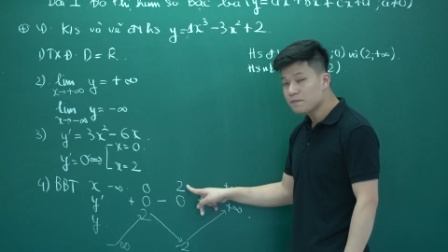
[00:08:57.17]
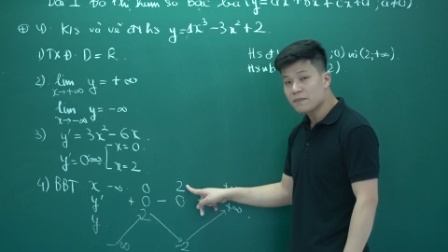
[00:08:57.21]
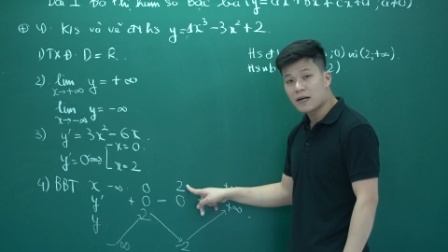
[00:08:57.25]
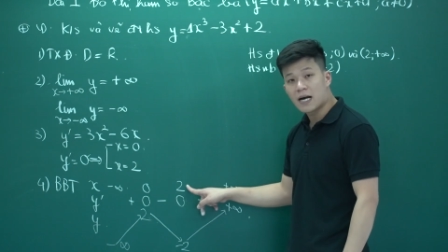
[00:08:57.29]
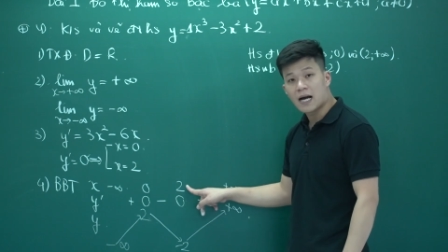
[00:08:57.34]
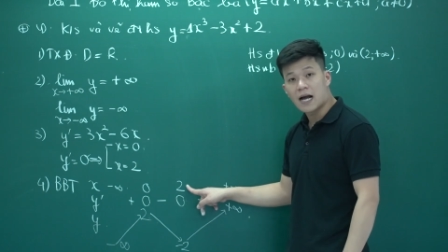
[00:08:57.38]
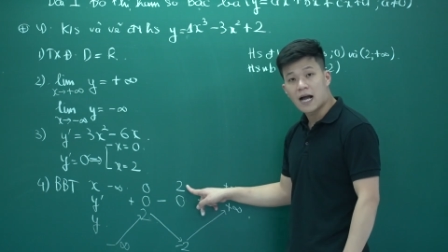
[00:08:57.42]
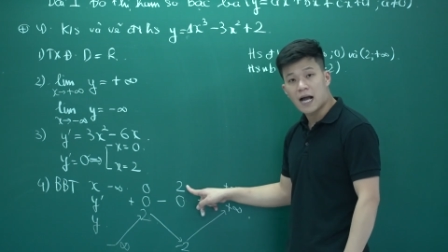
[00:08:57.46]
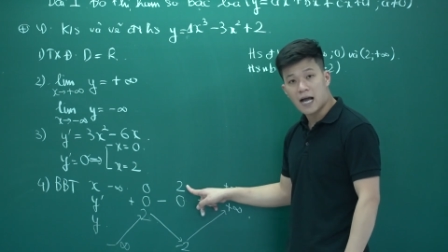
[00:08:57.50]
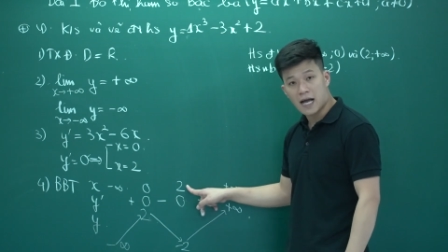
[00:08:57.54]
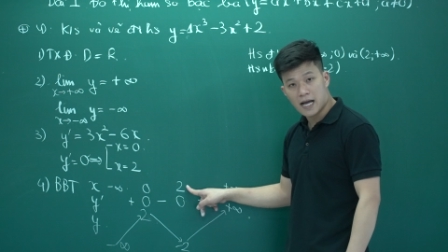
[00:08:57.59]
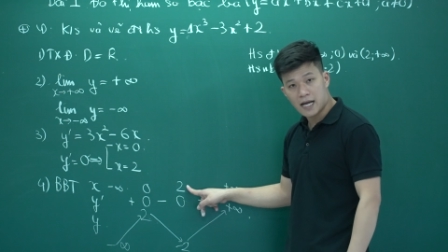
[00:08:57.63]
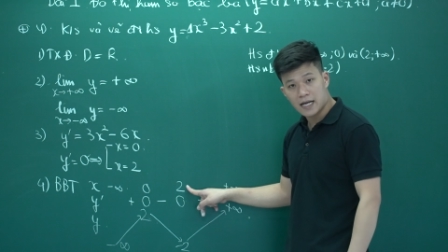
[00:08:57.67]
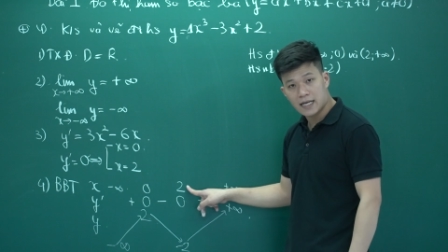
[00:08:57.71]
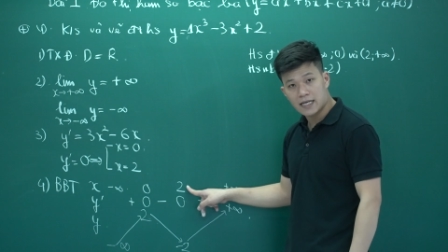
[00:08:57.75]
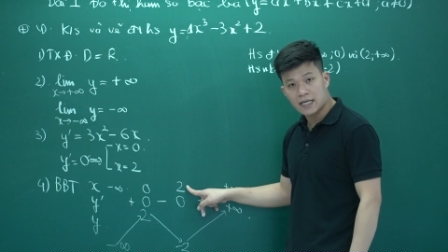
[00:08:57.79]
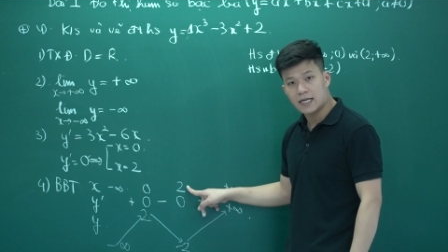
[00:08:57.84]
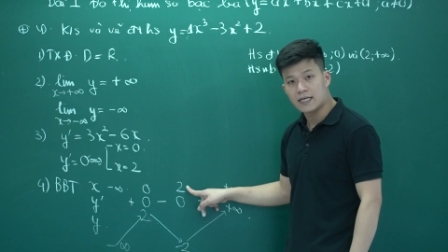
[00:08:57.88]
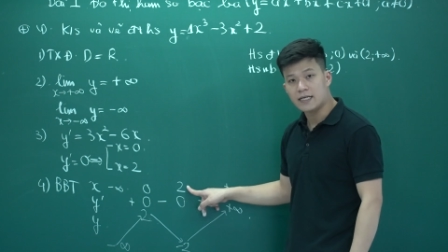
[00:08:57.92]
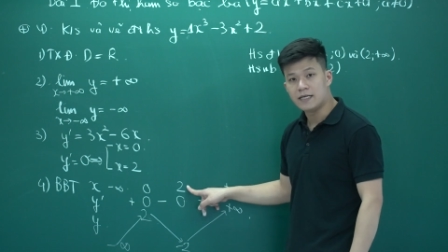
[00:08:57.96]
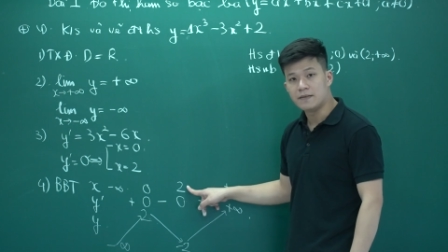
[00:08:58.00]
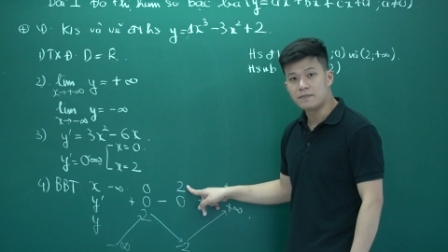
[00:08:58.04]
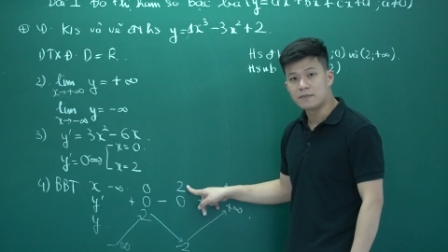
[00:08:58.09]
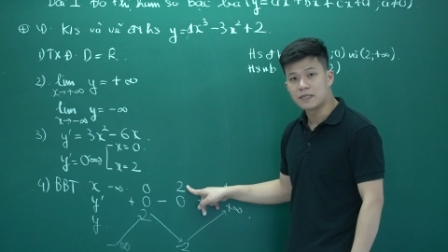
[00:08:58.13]
bằng 2
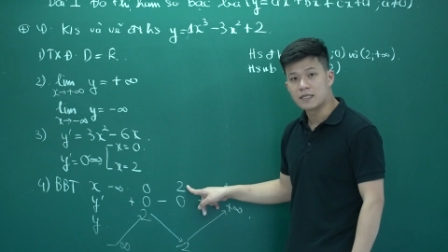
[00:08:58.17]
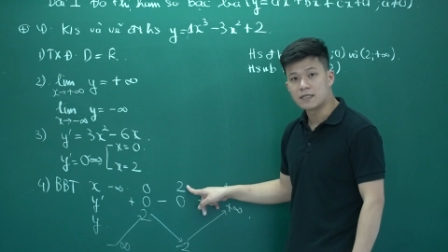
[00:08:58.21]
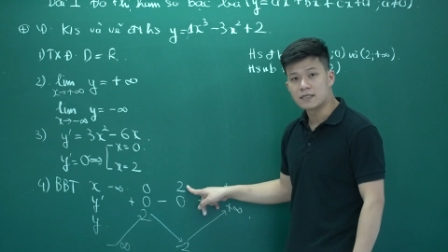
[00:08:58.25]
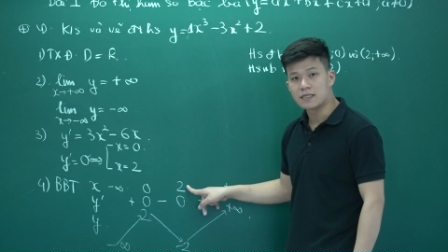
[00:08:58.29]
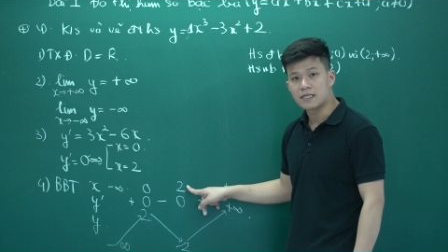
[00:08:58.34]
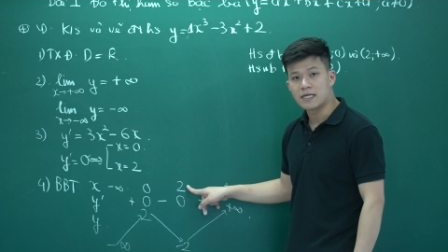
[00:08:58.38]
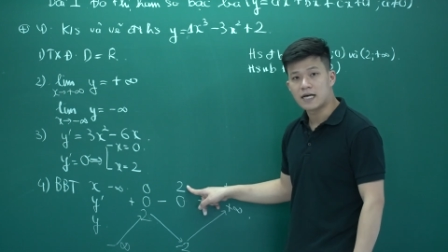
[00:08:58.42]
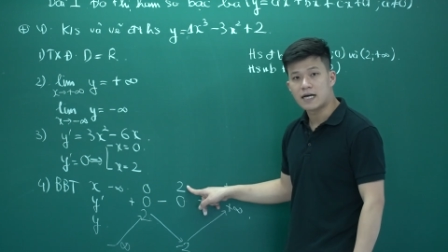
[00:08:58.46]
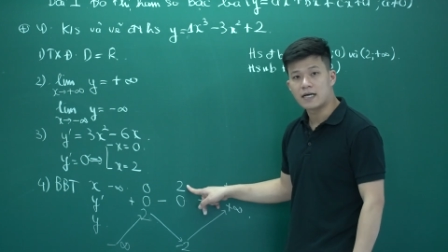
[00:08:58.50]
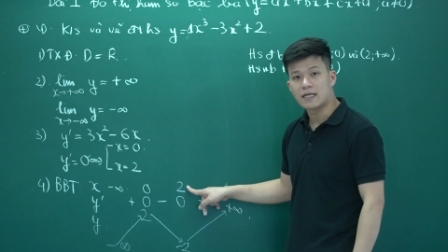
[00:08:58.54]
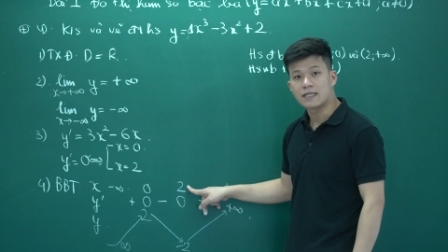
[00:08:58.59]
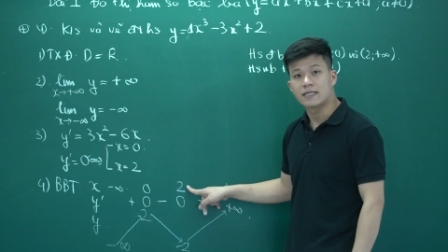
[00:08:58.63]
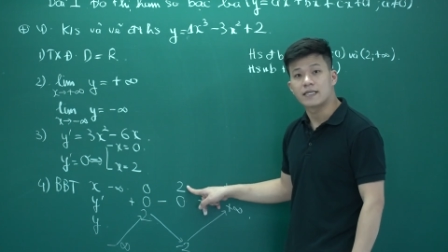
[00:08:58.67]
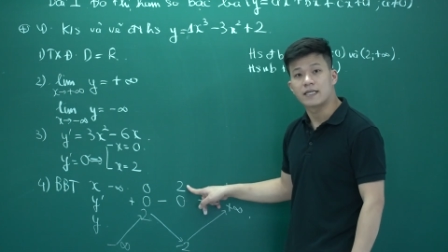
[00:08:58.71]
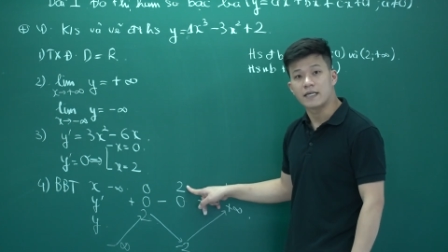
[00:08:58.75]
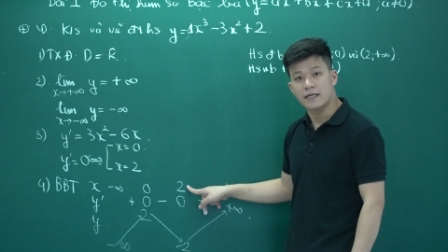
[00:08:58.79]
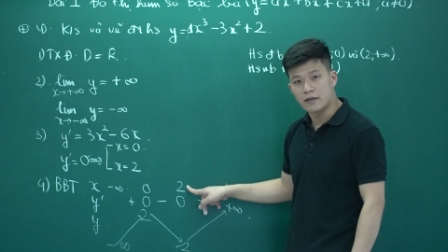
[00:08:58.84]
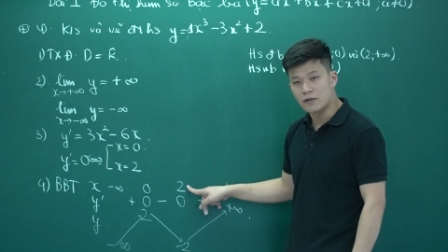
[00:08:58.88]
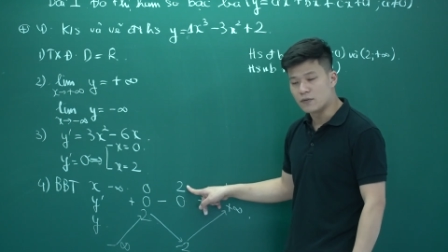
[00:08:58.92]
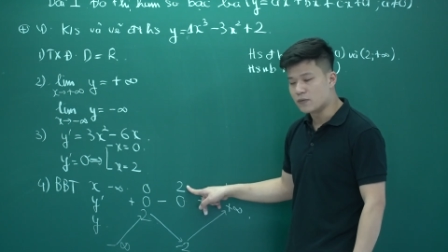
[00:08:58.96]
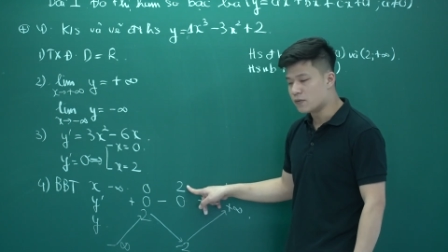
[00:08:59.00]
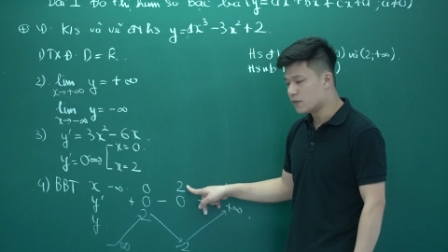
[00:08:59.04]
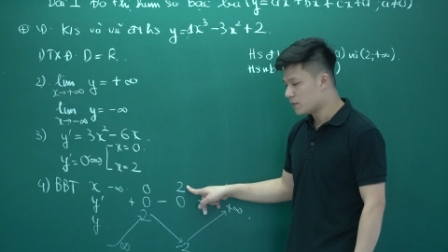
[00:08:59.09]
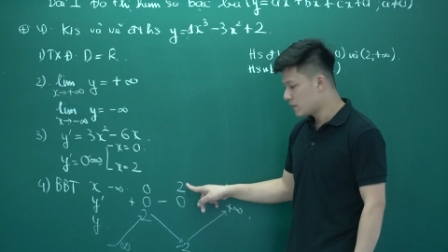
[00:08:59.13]
là điểm cực gì ạ?
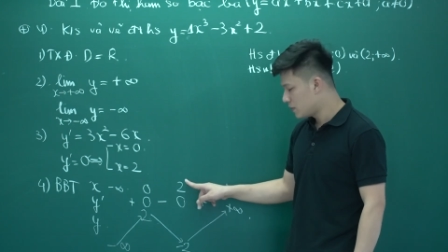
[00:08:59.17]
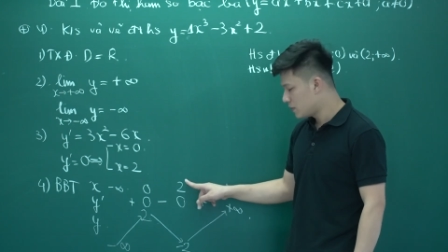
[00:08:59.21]
Tiểu